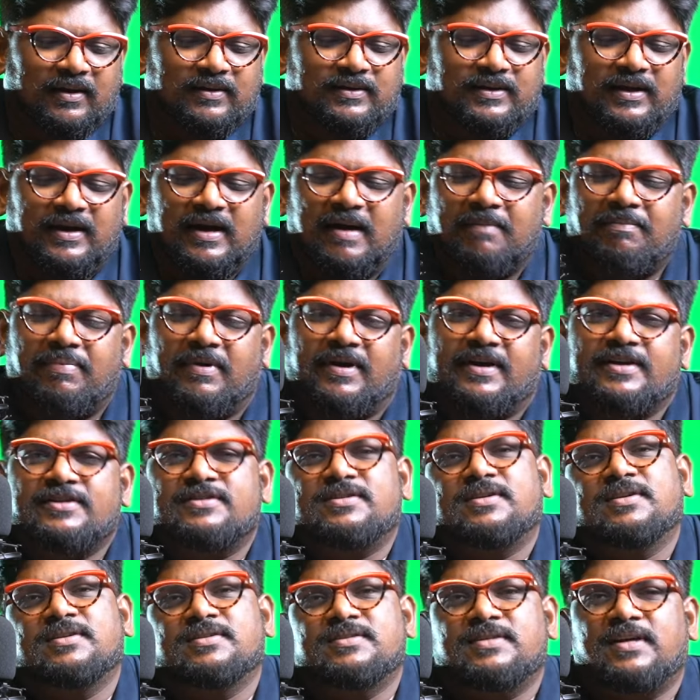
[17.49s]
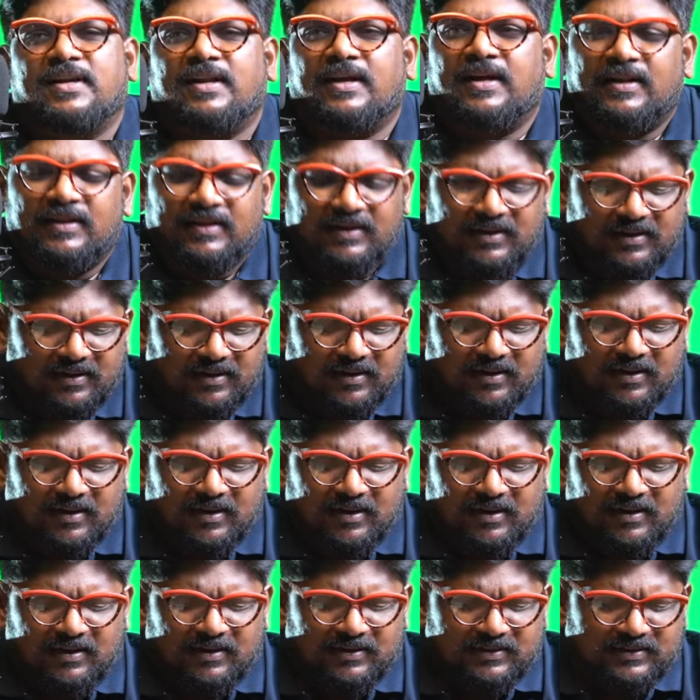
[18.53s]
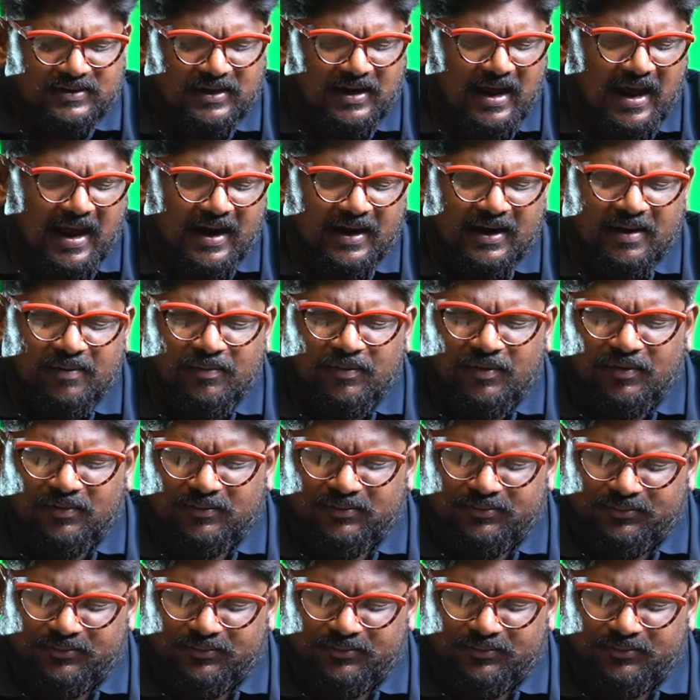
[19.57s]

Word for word: తిరిగి అప్పగించడం జరిగింది సరే ఆయనేమో